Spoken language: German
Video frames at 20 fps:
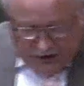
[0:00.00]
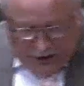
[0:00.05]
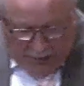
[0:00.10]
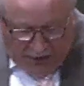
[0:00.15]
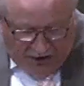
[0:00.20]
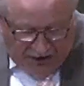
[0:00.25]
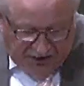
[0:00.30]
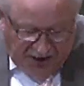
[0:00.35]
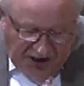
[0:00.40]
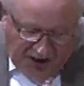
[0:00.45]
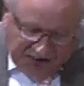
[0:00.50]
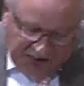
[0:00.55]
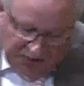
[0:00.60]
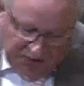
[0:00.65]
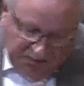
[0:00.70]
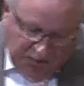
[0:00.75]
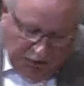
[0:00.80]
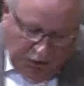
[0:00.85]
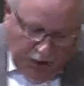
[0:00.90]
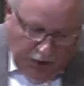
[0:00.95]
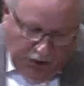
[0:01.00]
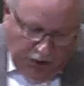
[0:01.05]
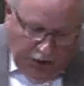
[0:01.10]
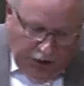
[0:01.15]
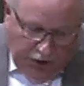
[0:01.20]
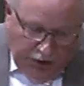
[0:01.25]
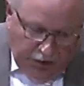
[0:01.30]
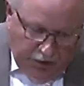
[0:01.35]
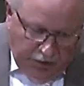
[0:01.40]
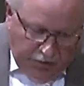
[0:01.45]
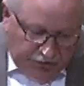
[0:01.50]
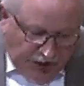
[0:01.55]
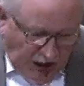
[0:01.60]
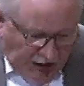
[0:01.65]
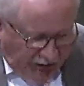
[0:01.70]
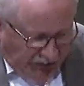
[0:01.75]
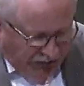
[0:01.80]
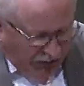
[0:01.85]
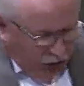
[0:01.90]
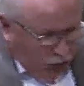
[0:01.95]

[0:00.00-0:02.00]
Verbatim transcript: haben gesagt, das, was ich